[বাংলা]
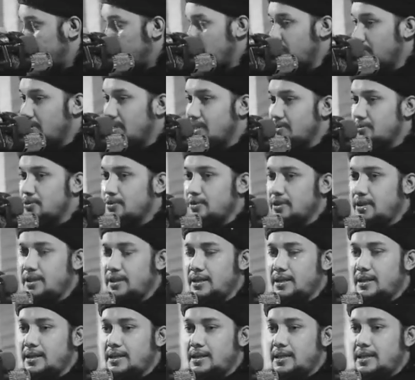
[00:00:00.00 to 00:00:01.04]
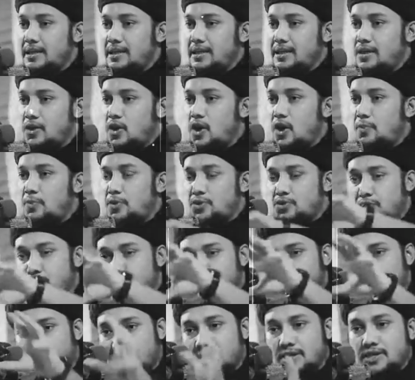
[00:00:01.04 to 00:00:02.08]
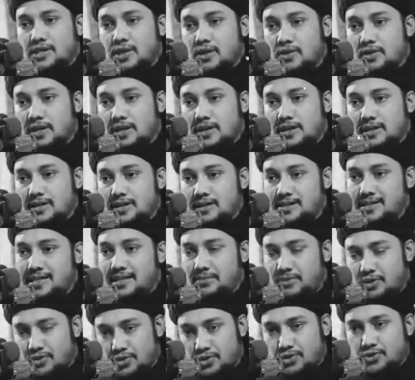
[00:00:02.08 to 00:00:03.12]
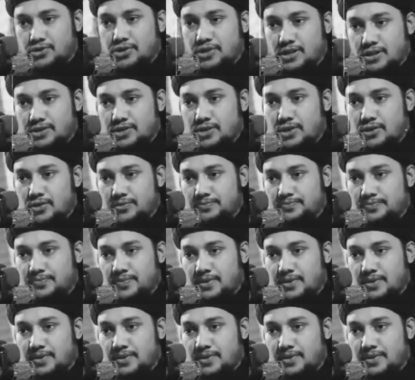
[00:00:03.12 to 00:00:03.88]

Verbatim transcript: পরিবারের মধ্যে অপসংস্কৃতি ছিল না ইসলামিক সংস্কৃতি ছিল